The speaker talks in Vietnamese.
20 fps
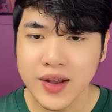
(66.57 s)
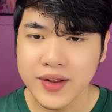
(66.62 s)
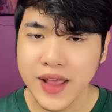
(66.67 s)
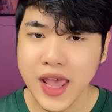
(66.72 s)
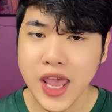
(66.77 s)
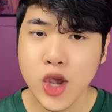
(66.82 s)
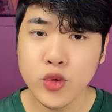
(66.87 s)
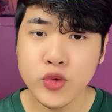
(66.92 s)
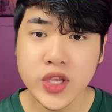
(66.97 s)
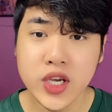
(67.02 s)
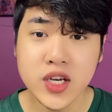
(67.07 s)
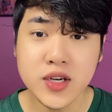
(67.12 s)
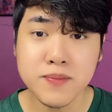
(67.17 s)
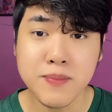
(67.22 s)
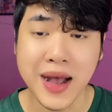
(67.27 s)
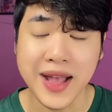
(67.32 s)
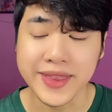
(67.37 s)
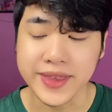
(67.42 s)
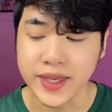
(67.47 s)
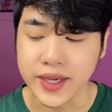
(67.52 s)
Theo như
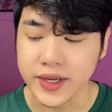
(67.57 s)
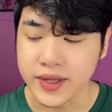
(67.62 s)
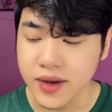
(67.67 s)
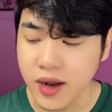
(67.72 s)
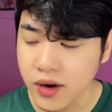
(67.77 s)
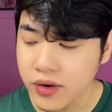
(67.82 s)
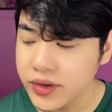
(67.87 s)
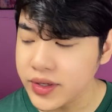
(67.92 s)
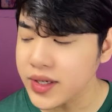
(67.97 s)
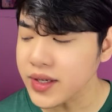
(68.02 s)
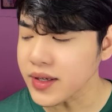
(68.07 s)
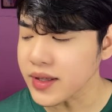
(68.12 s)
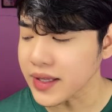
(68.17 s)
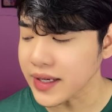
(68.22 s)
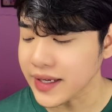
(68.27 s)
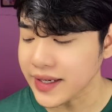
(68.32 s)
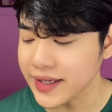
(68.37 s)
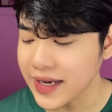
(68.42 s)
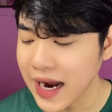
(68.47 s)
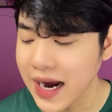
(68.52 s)
mà chị nói
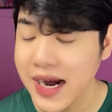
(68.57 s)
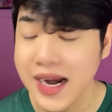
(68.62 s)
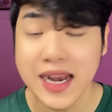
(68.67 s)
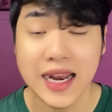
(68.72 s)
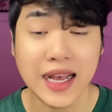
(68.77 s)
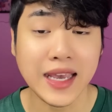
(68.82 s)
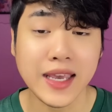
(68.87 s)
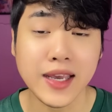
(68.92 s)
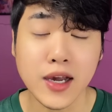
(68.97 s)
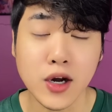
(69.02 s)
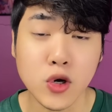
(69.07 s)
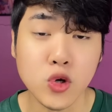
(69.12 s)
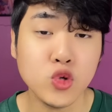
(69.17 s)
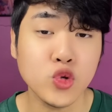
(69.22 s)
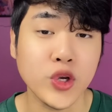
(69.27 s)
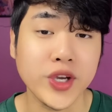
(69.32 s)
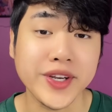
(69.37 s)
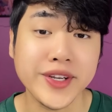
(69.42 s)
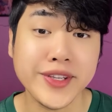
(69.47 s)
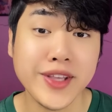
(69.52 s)
thì đây là cái câu
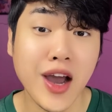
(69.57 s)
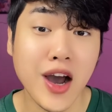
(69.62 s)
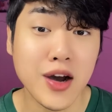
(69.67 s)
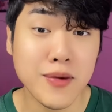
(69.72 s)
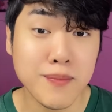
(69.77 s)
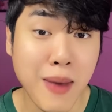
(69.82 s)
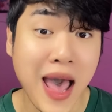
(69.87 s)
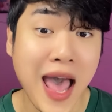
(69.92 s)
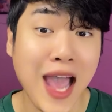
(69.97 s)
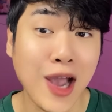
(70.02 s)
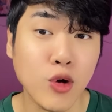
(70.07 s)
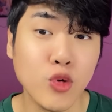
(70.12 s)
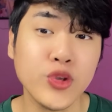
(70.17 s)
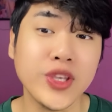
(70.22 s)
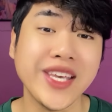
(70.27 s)
chuyện do bà của